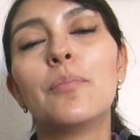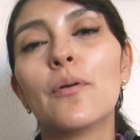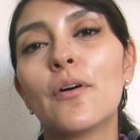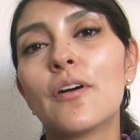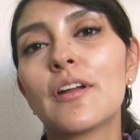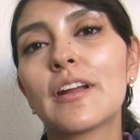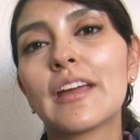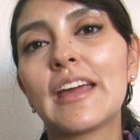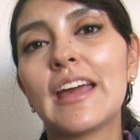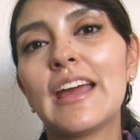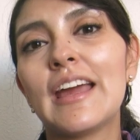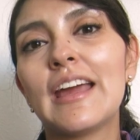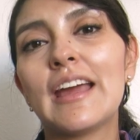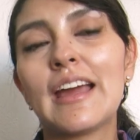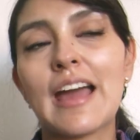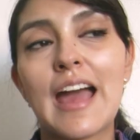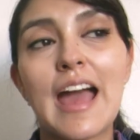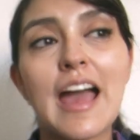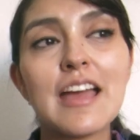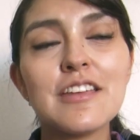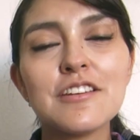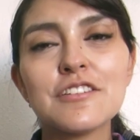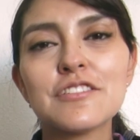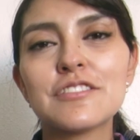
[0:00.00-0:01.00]
porque
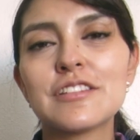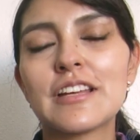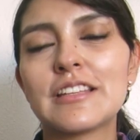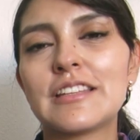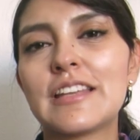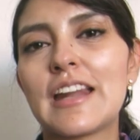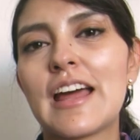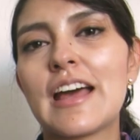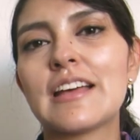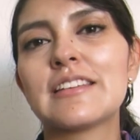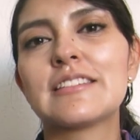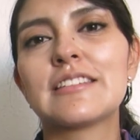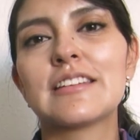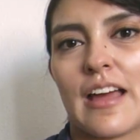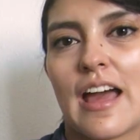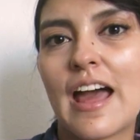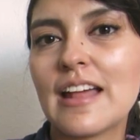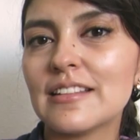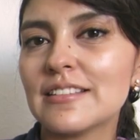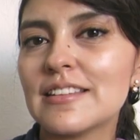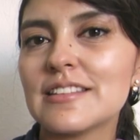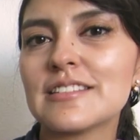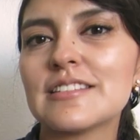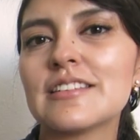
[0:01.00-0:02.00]
años atrás,
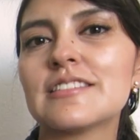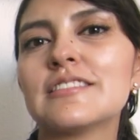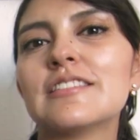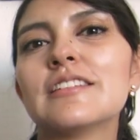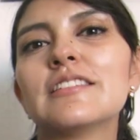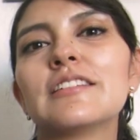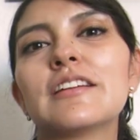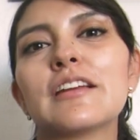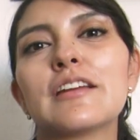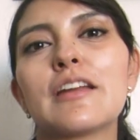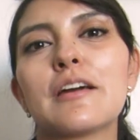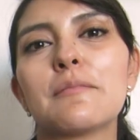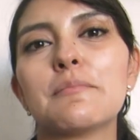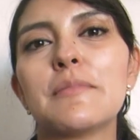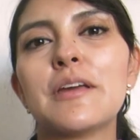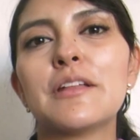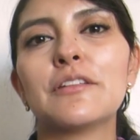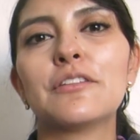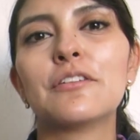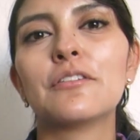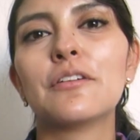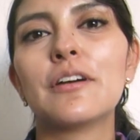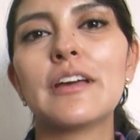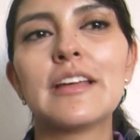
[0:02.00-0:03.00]
antes de este
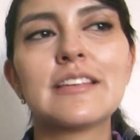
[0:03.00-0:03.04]
entrenamiento,